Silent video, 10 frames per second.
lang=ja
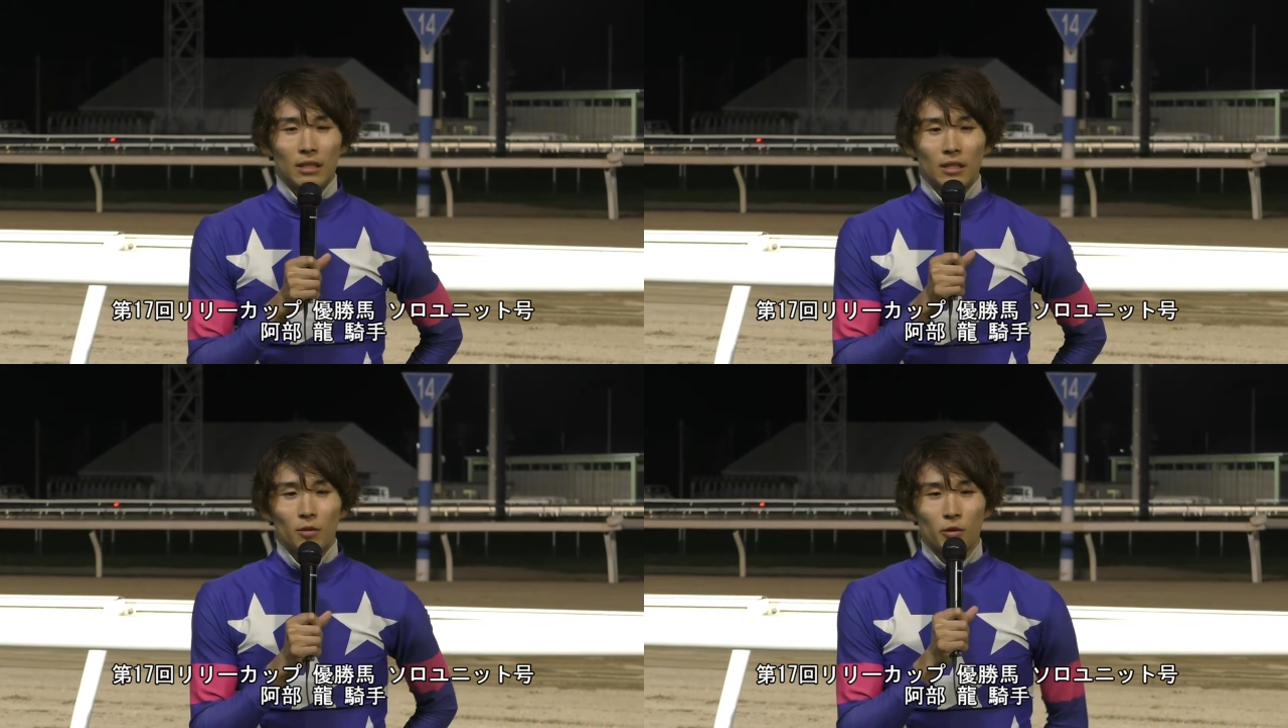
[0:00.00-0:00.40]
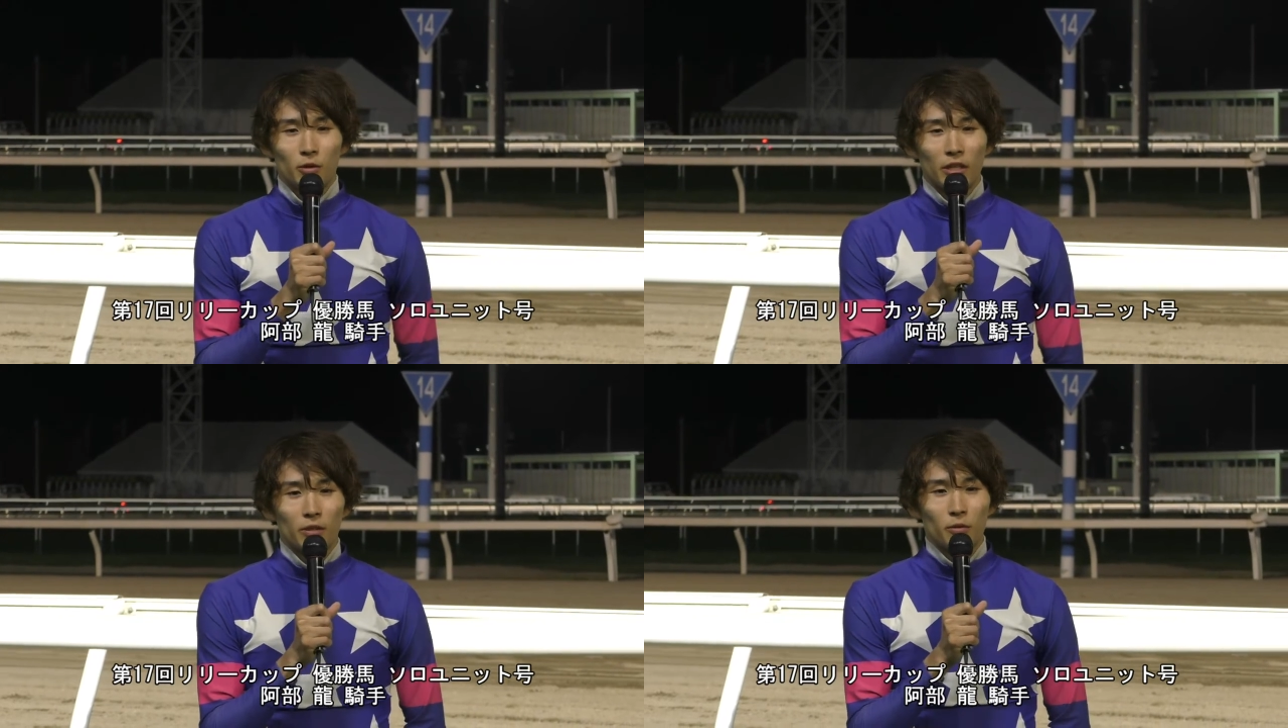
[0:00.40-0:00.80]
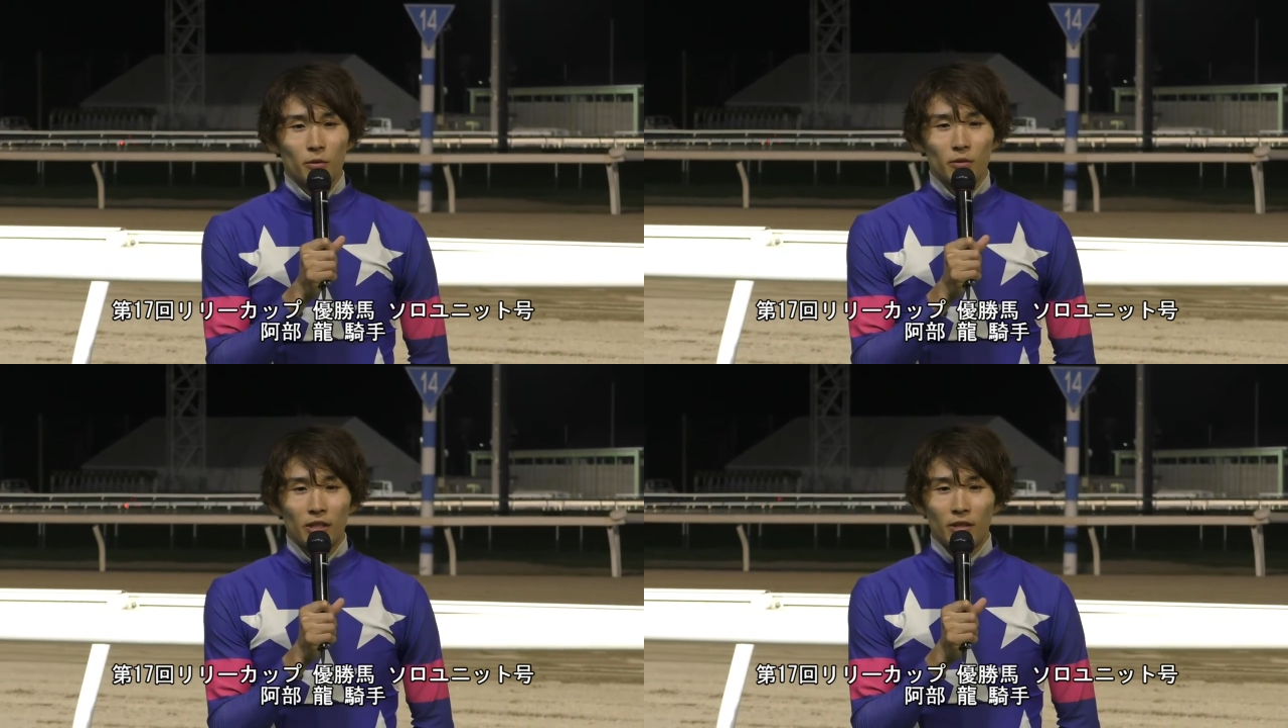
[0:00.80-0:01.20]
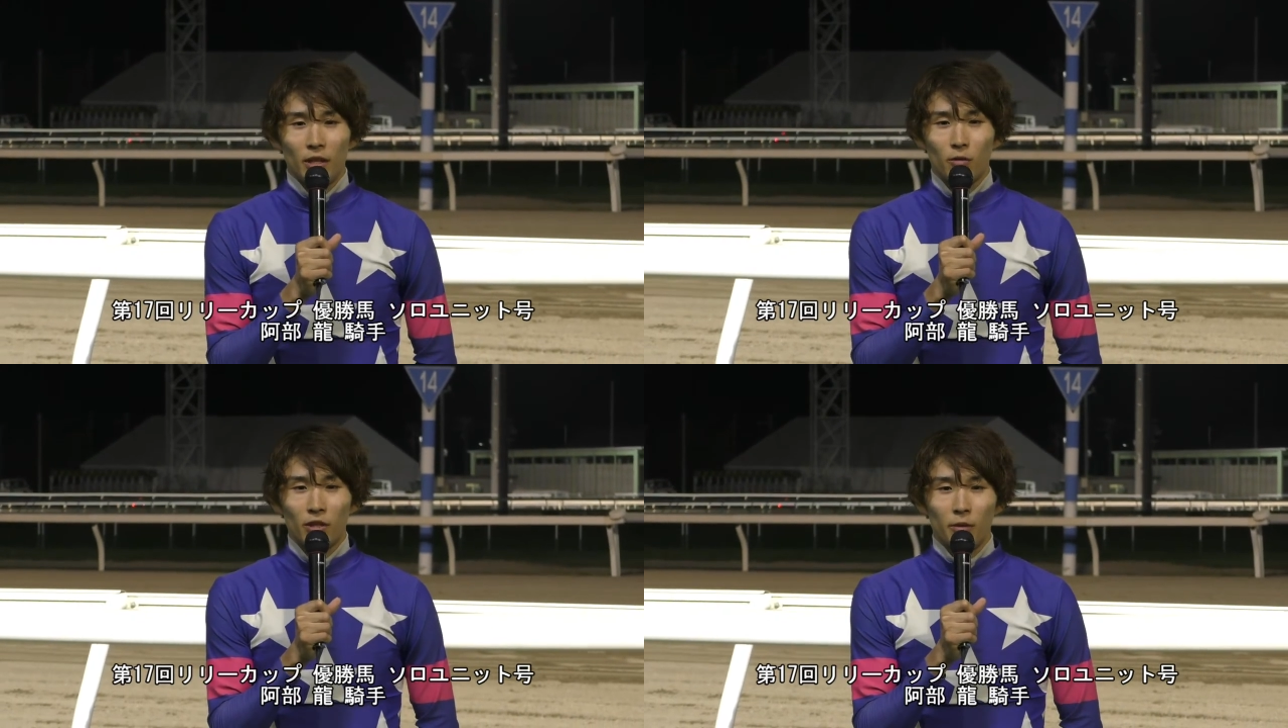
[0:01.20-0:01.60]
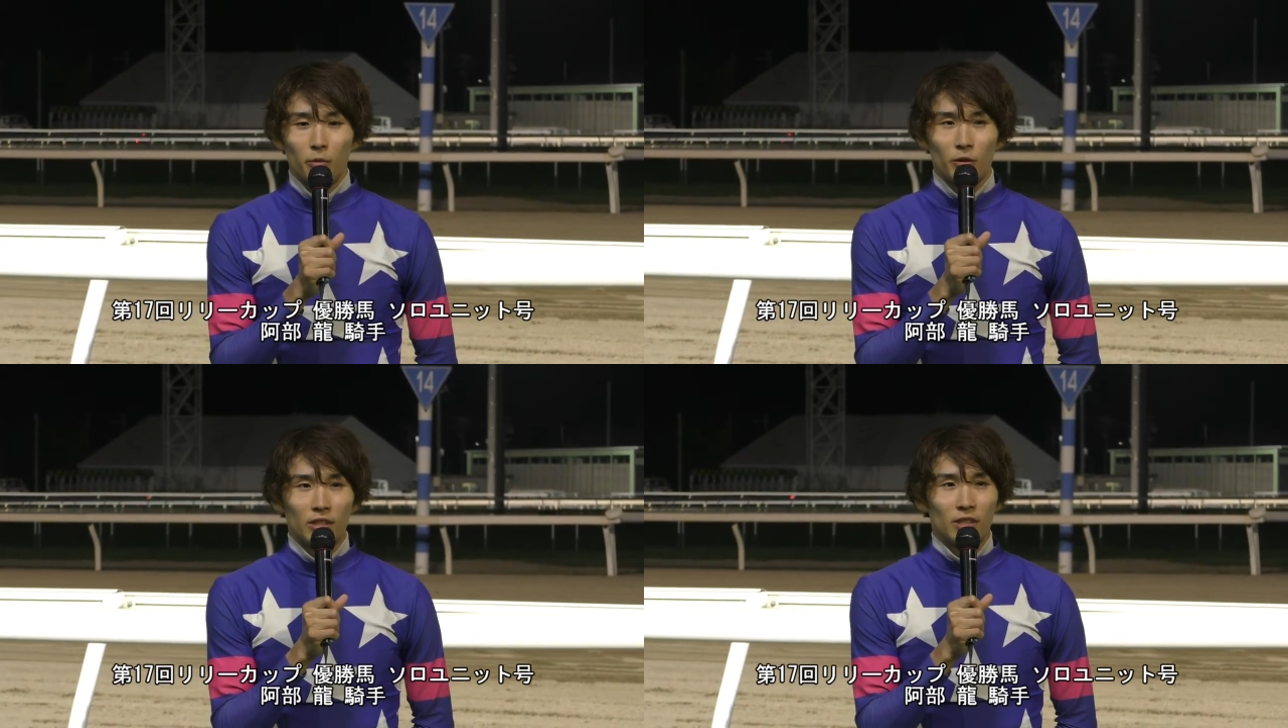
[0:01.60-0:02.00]
もう34コーナーで手応えも
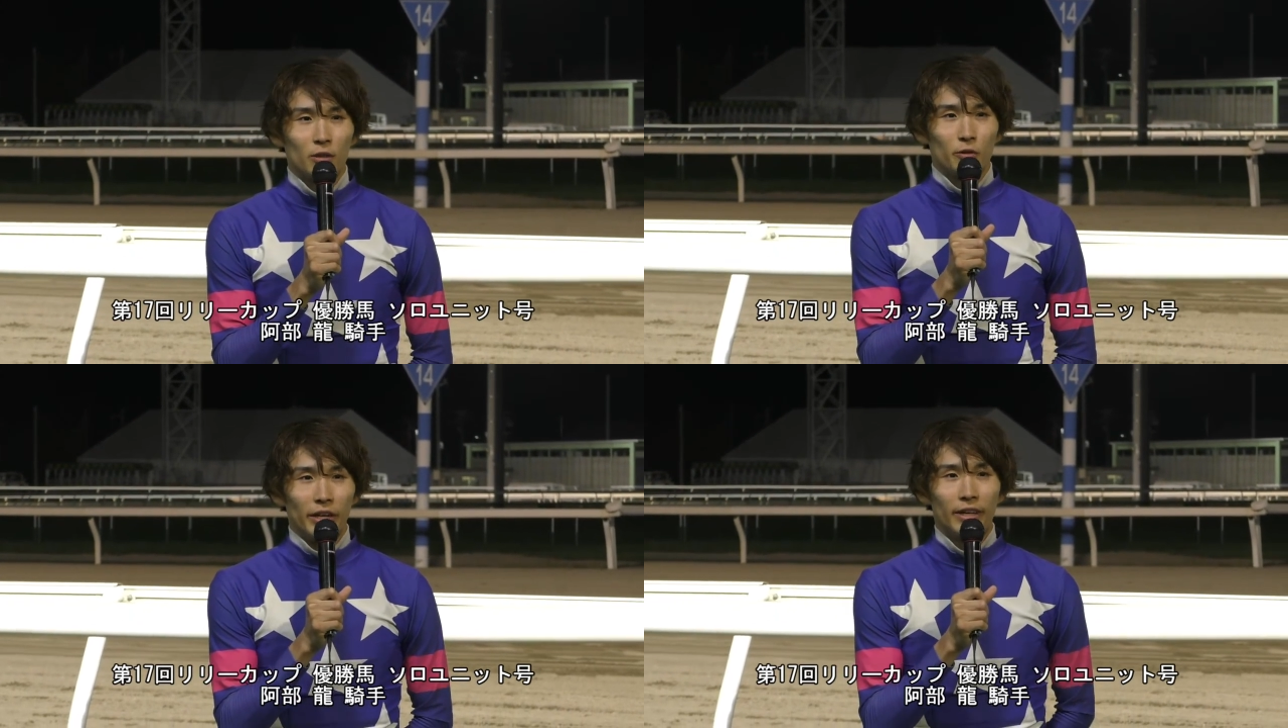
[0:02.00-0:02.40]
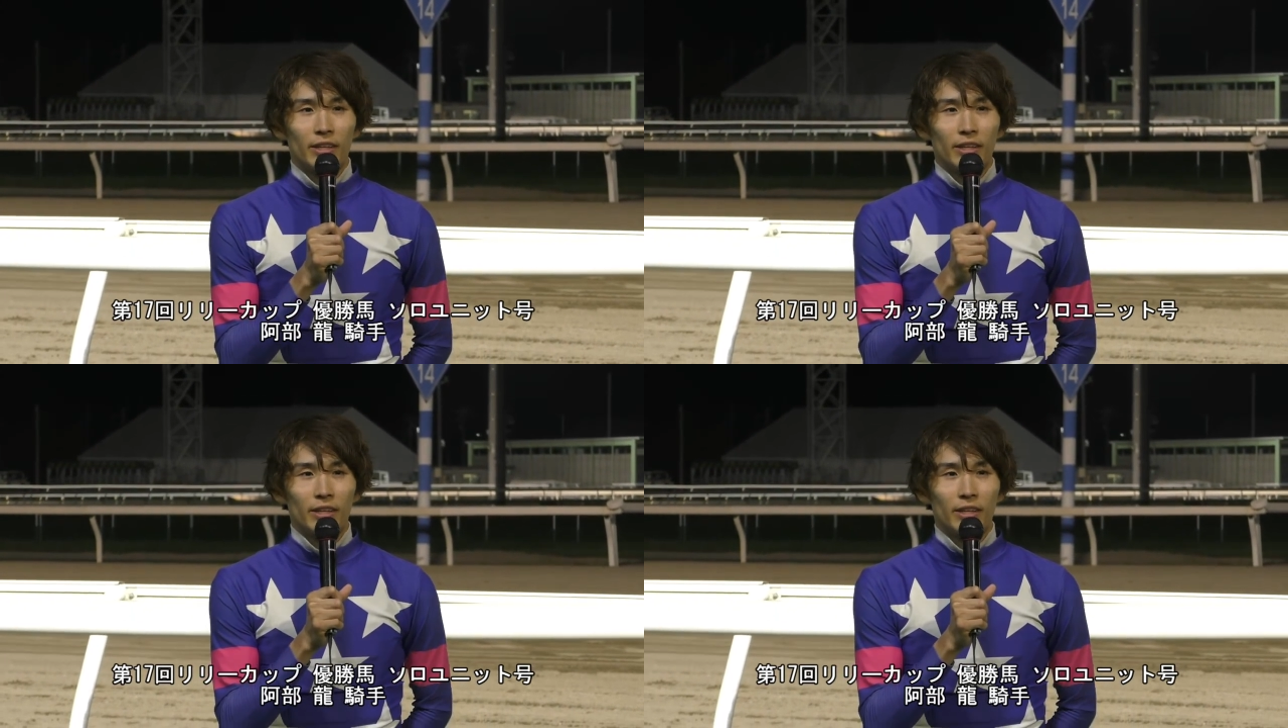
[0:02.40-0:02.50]
良かったので